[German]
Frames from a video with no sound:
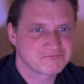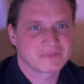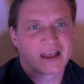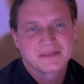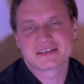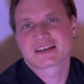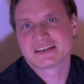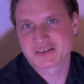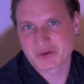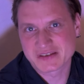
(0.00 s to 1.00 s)
ja, das
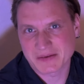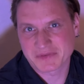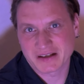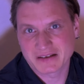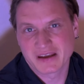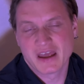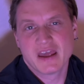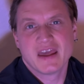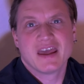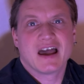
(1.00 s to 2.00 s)
ganze Konzept halt.
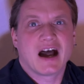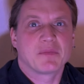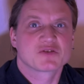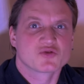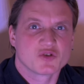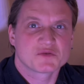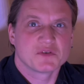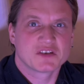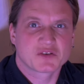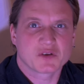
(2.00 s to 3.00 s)
Aber zum Schluss
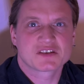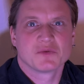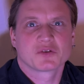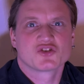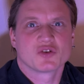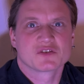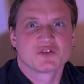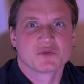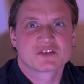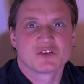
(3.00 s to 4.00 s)
möchte ich trotzdem noch die Chance
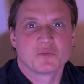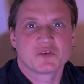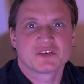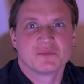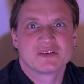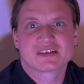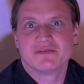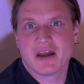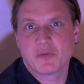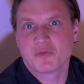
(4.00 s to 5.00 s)
nutzen und möchte ein bisschen
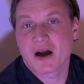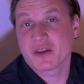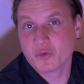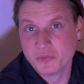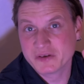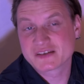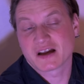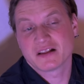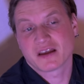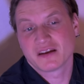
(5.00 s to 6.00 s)
Werbung machen,
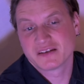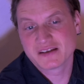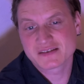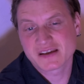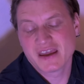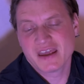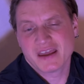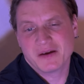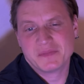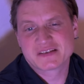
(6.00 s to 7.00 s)
unbezahlt allerdings,
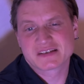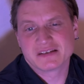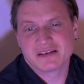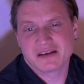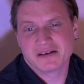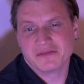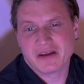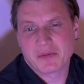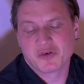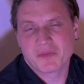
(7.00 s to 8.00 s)
ein bisschen äh,
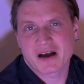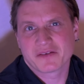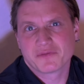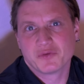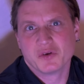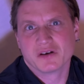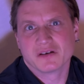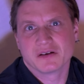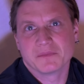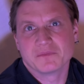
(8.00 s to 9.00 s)
Werbung machen
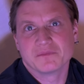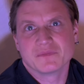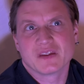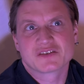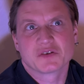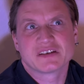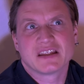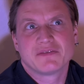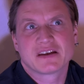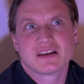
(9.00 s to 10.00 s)
für ähm, solche
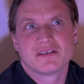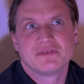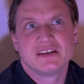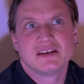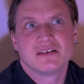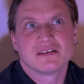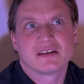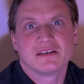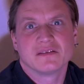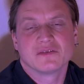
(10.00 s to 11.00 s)
Entwickler wie
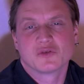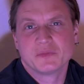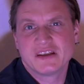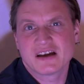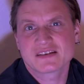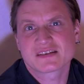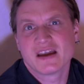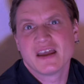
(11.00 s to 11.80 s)
den Tobias,